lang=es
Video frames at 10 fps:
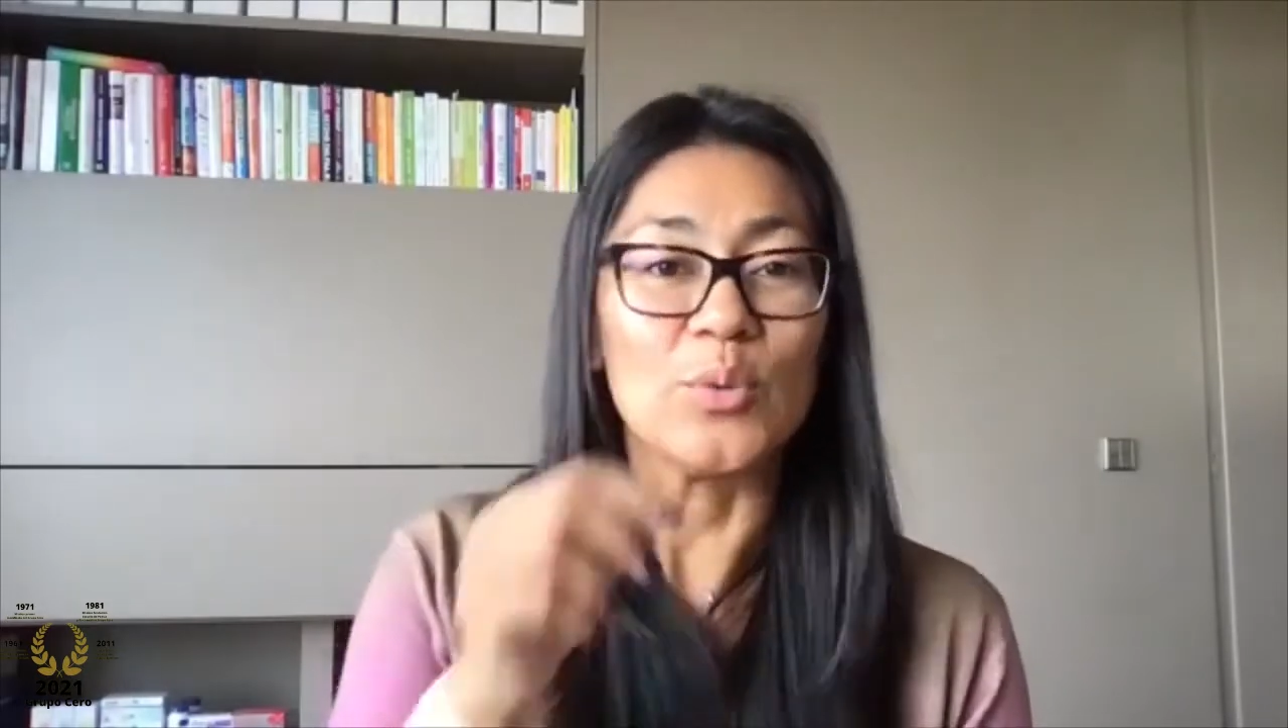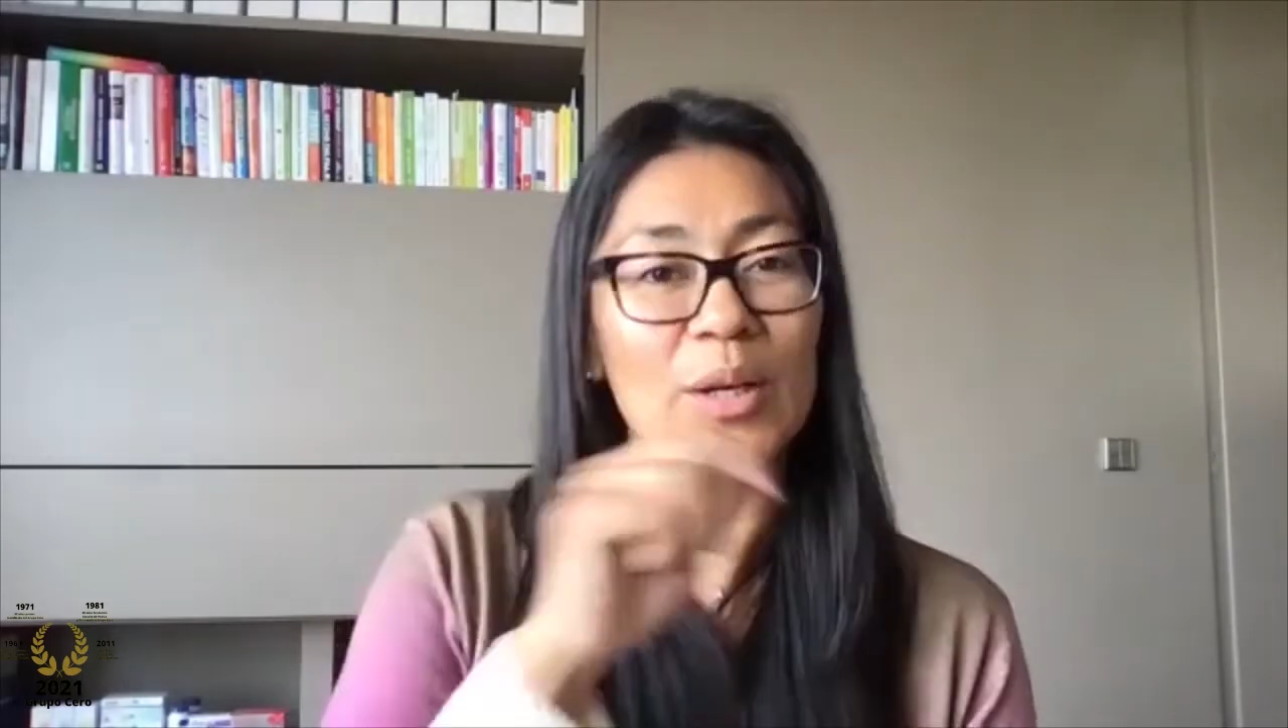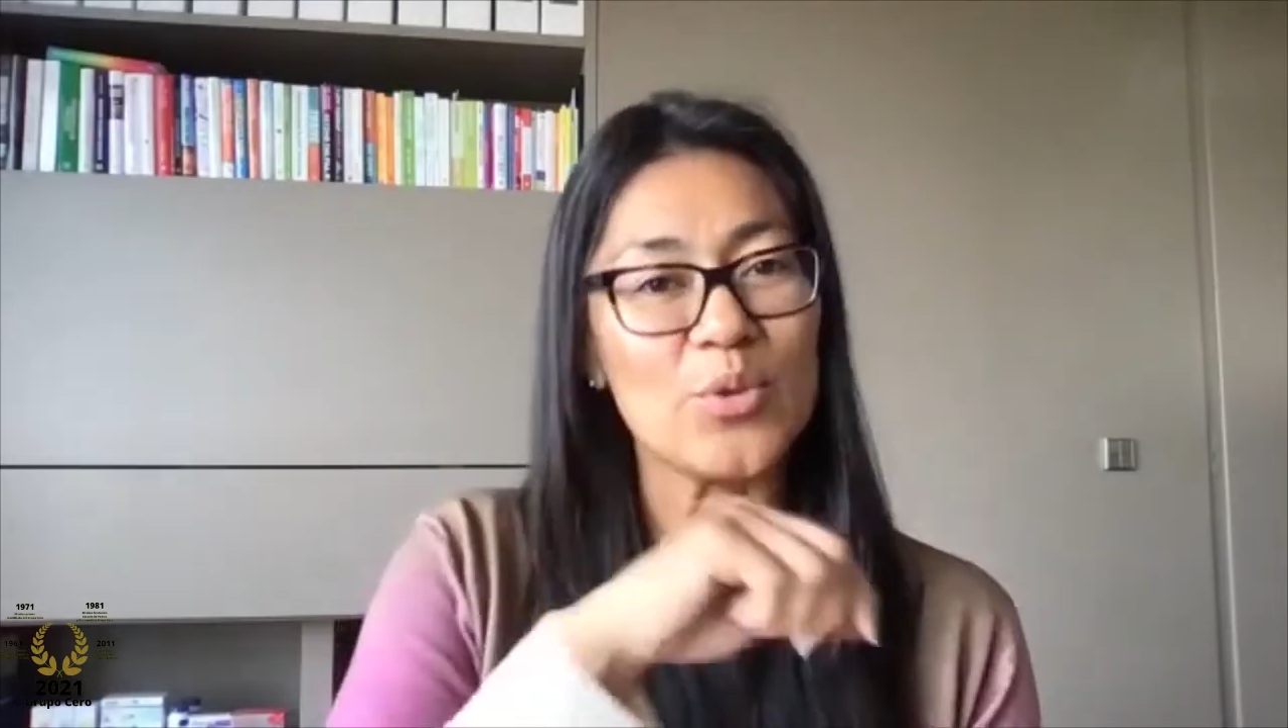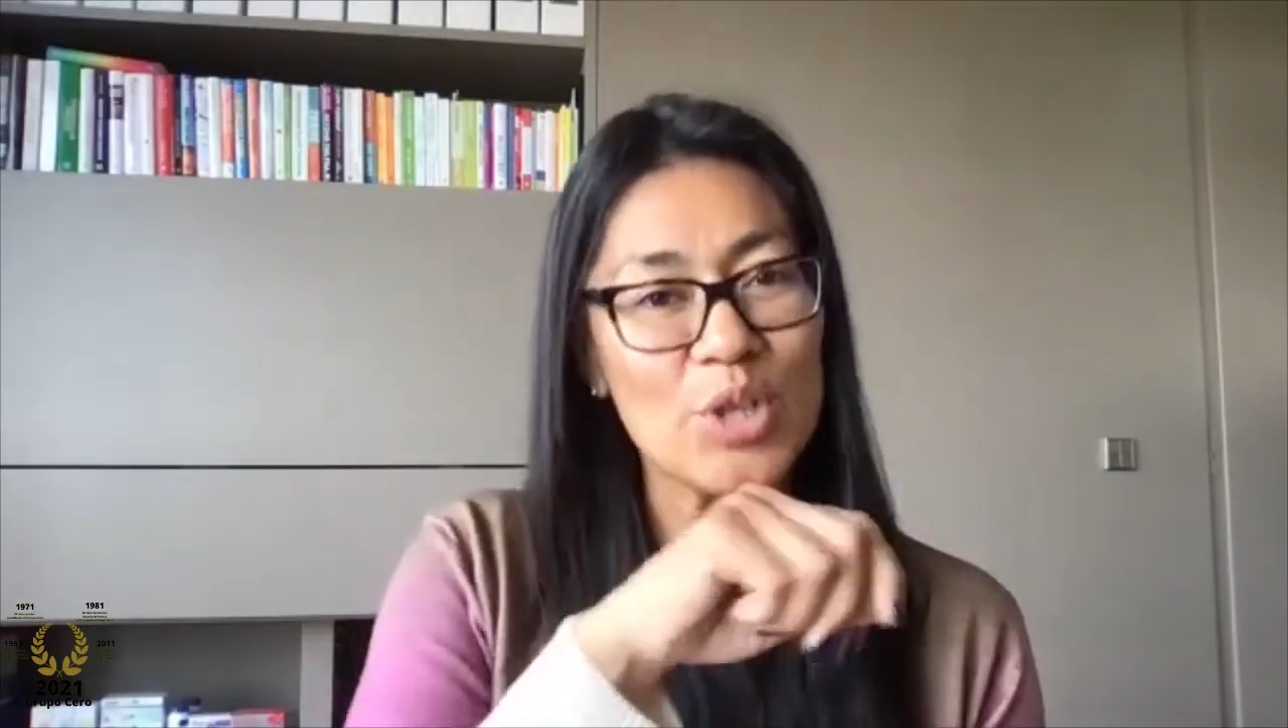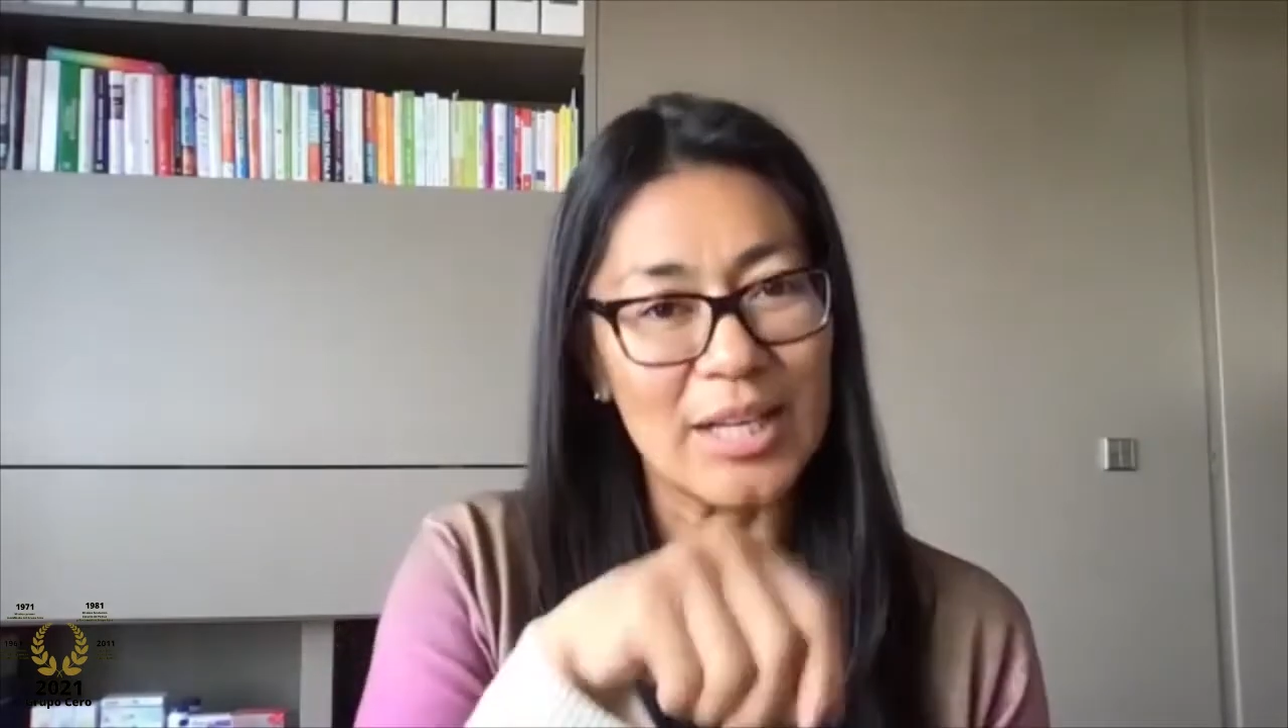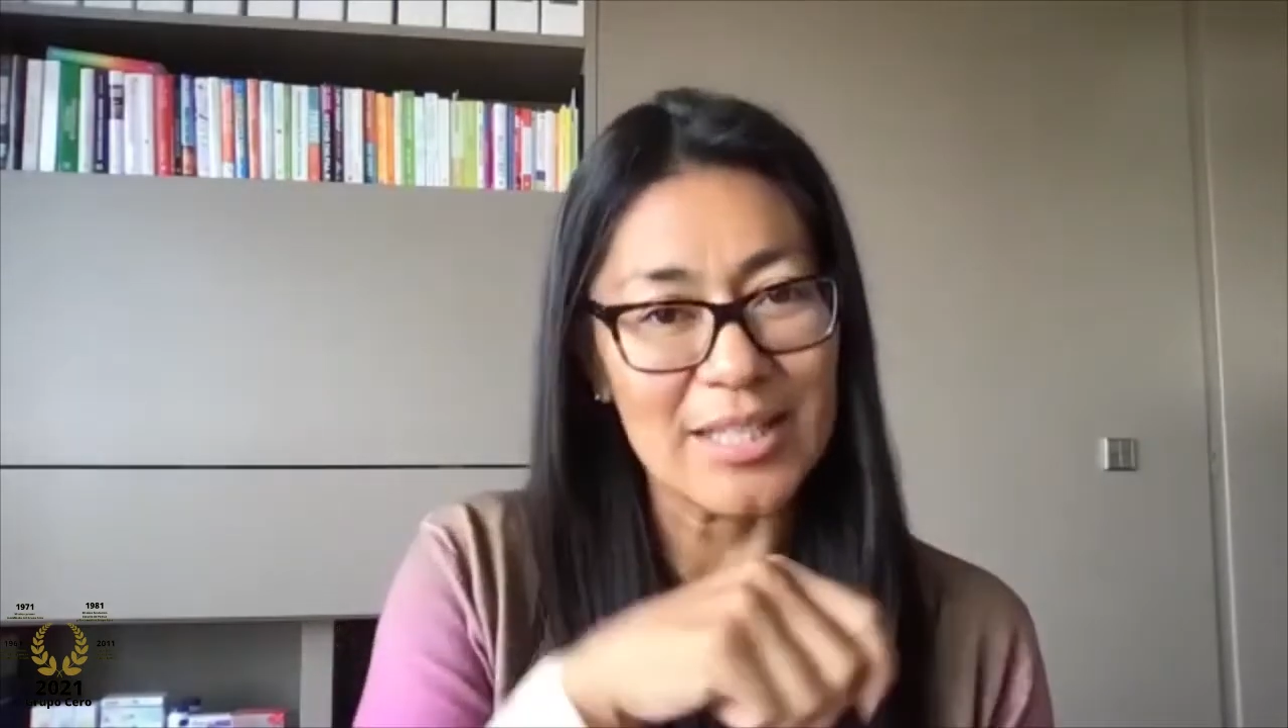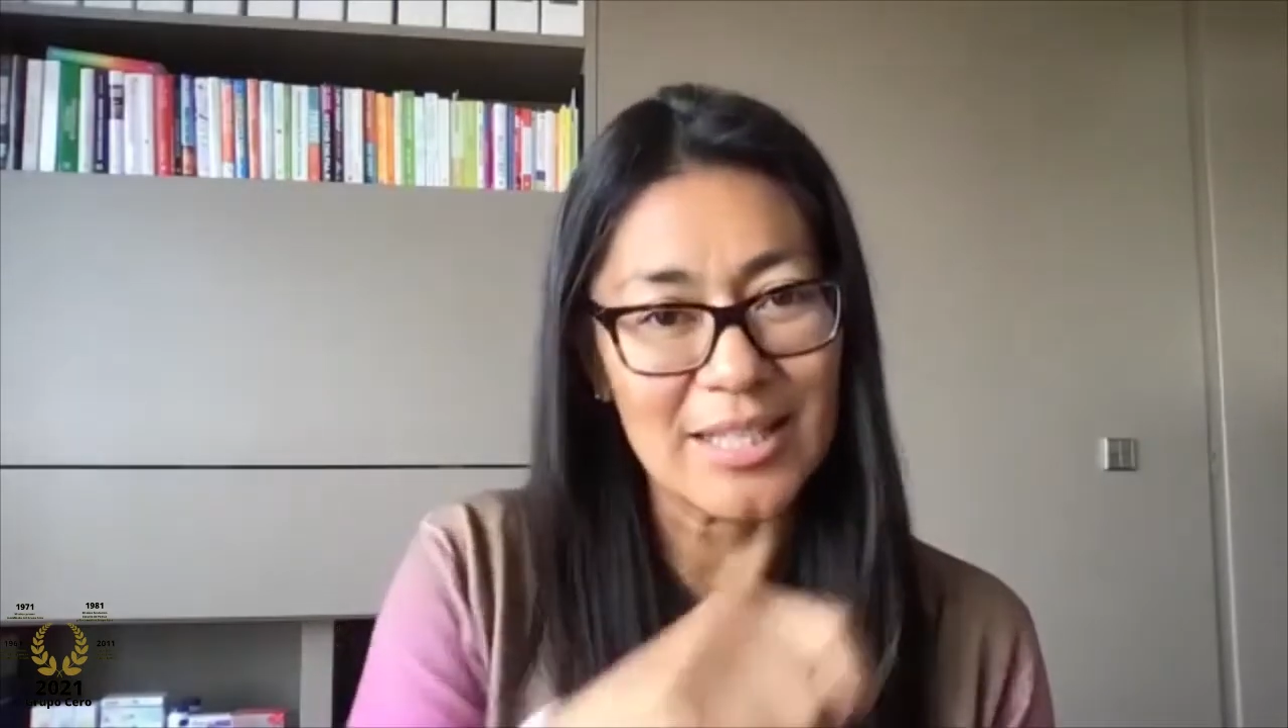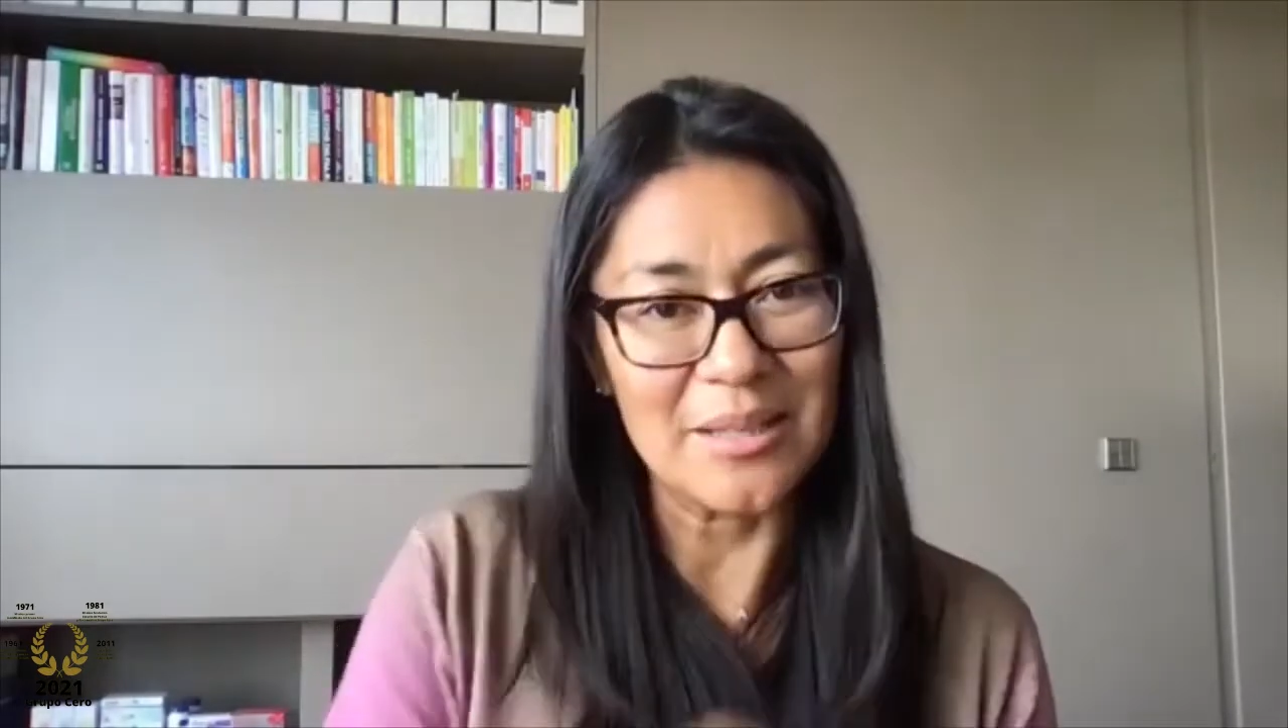una cucharadita